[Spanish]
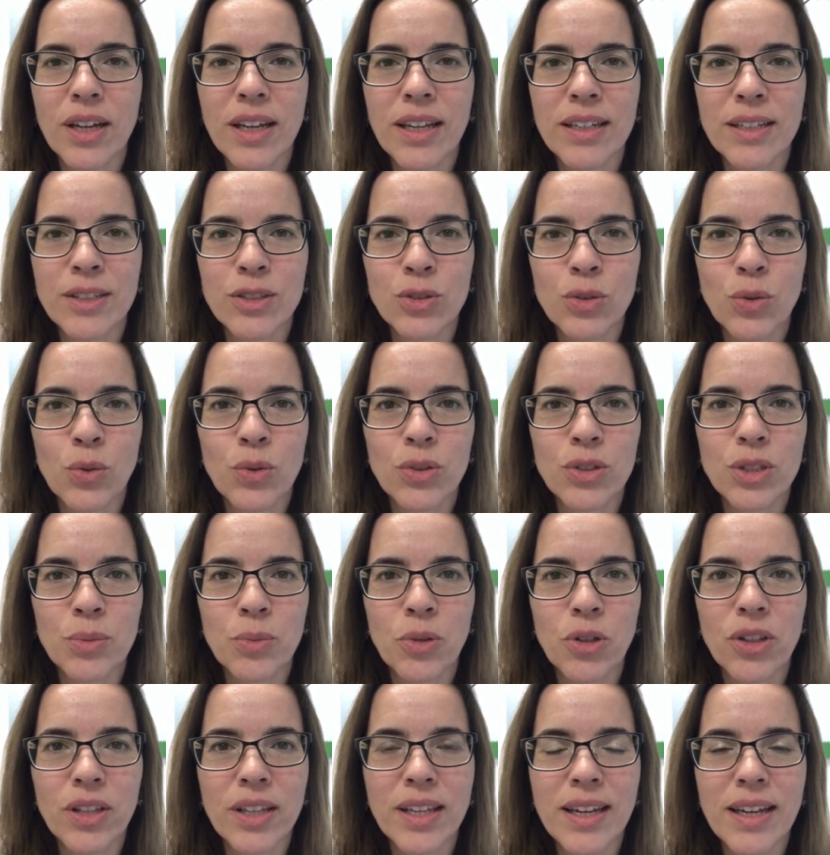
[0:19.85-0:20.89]
en estos
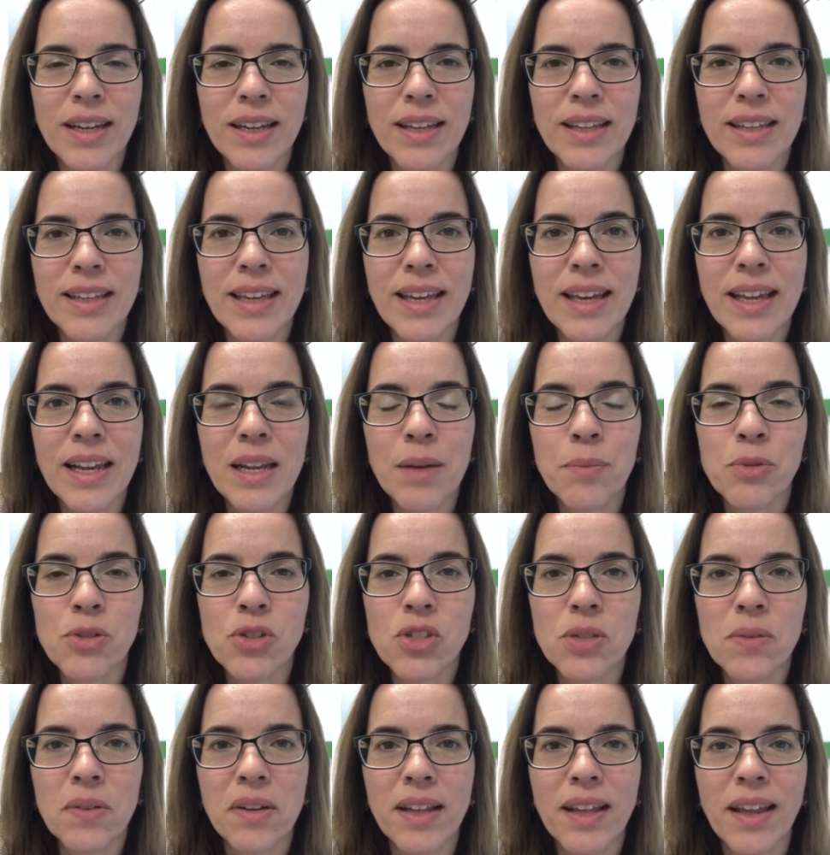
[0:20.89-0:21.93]
últimos días y es la
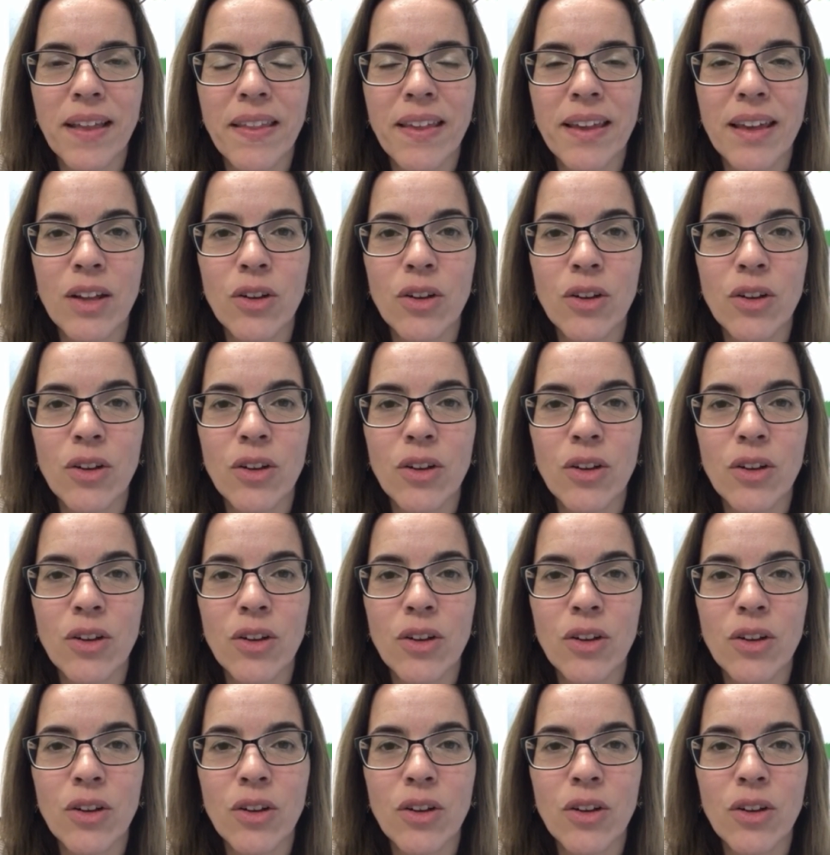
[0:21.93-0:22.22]
posibilidad de